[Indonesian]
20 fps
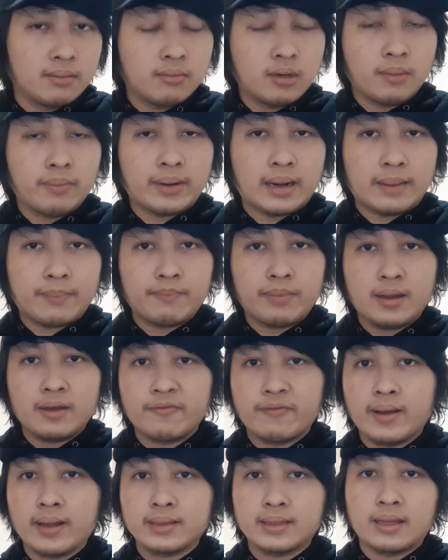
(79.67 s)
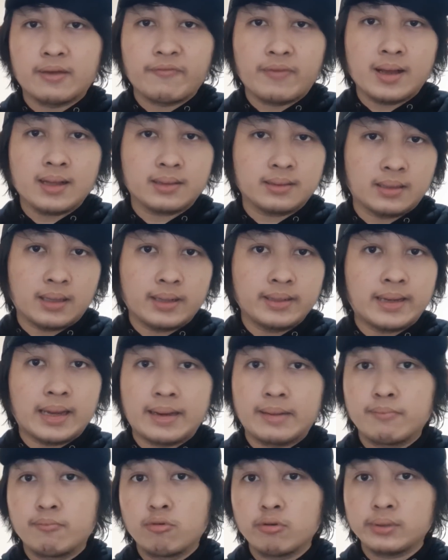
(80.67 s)
beberapa fakta-fakta
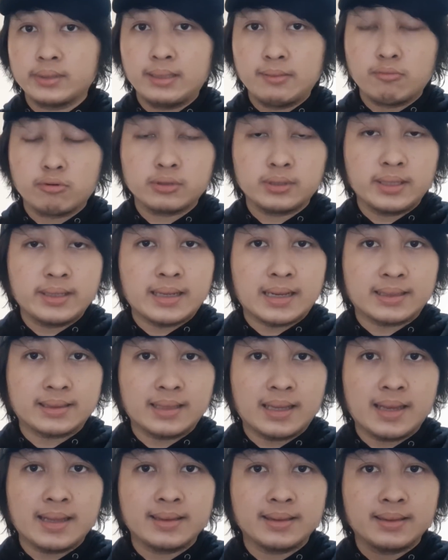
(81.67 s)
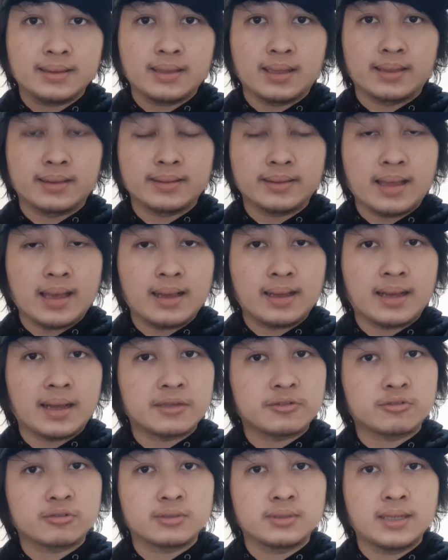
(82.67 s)
dan bukti-bukti nyata tentang
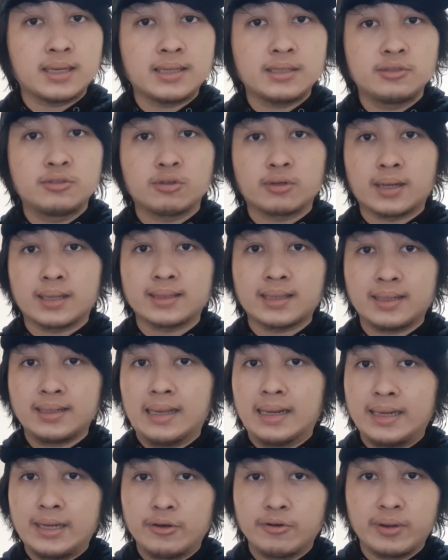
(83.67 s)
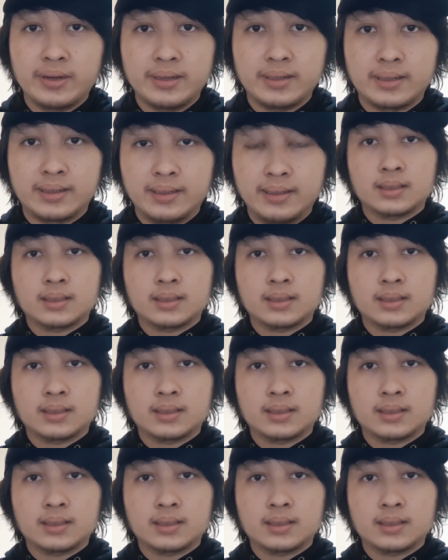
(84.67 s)
kasusnya Jonathan Galindo ini.